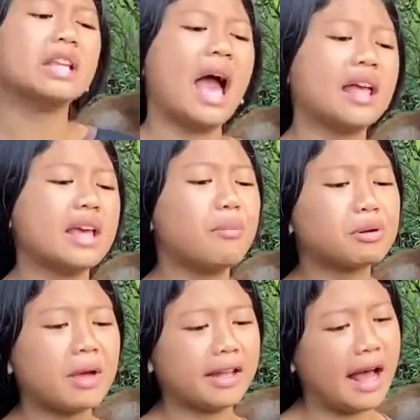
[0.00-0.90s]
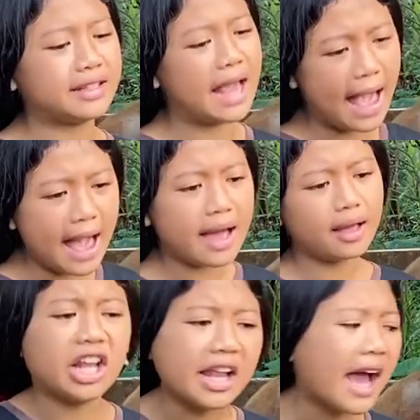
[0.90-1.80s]
kerjaannya bermain aja.
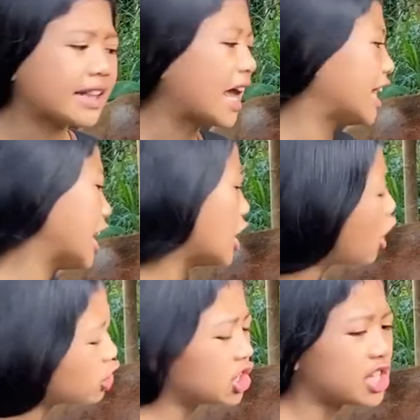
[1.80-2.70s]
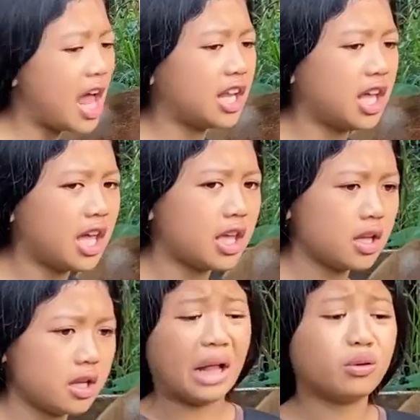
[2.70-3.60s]
Ini lihat kandangnya kotor sekali.
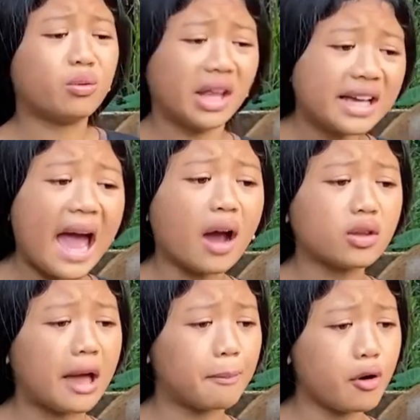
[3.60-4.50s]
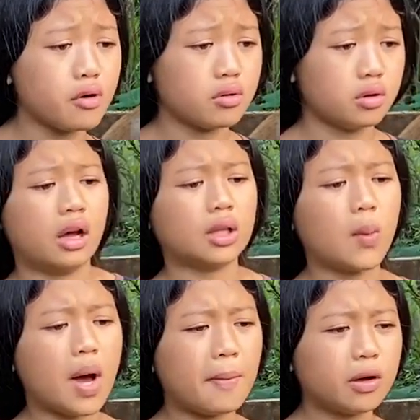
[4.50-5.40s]
Bantuin kak aku nyapu. Nggak
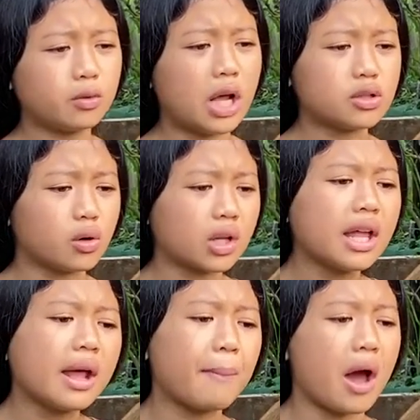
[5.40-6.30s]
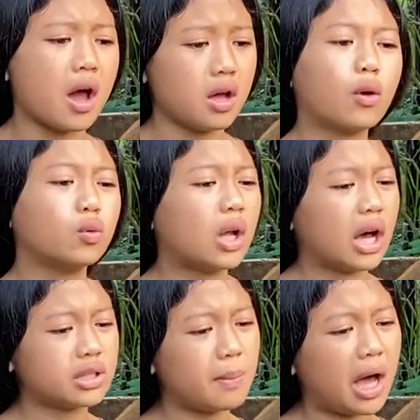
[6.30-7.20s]
tahu apa, udah sore apa? Aku udah
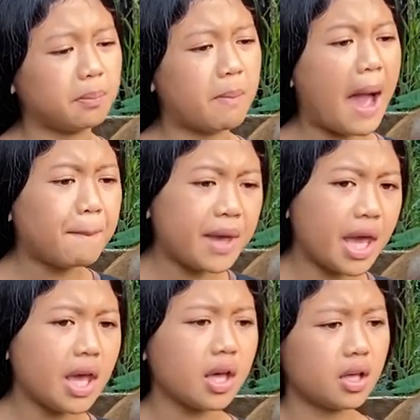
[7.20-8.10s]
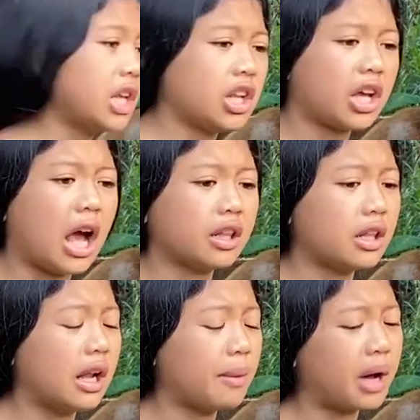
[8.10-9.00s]
kasih makan babi, izin di
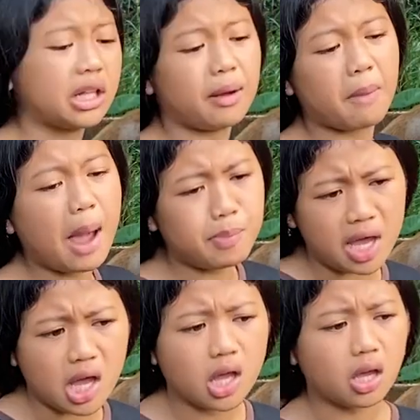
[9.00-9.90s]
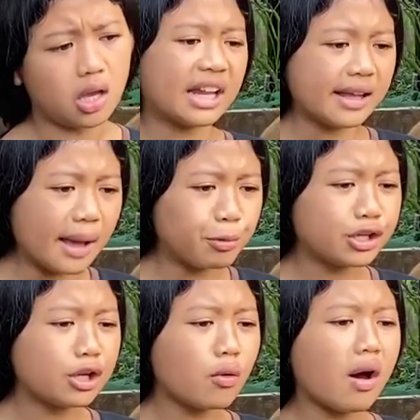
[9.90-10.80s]
dalam kandang babi. Karena nyapu
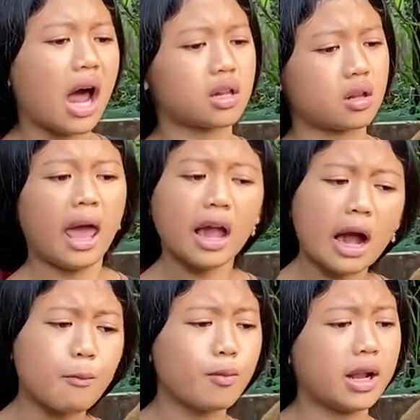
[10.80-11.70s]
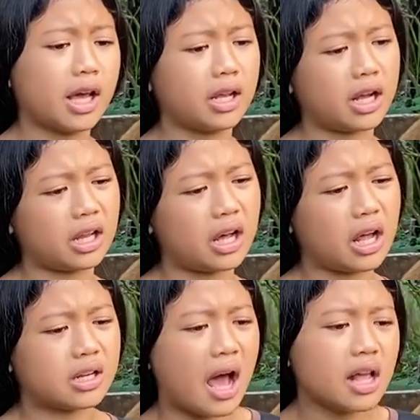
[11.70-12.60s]
di luar. Eh kamu malah
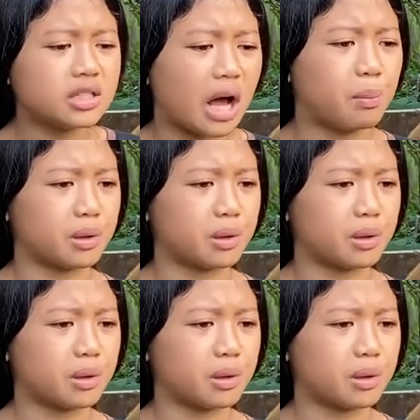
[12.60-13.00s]
enak-enakan aja